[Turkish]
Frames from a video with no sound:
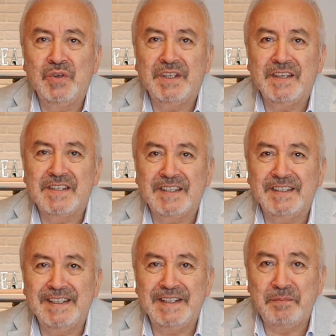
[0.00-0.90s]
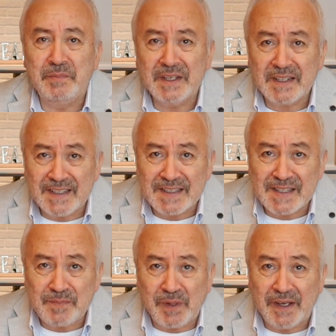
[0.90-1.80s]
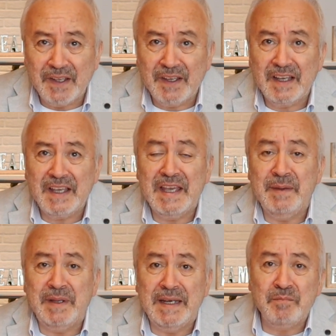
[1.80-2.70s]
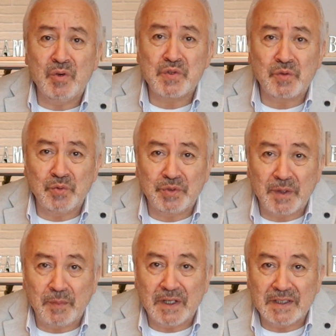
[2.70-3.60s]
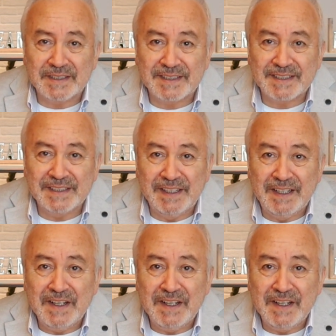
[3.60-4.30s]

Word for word: B12 eksikliklerinin bir kısmı emilim bozukluğuna bağlıdır.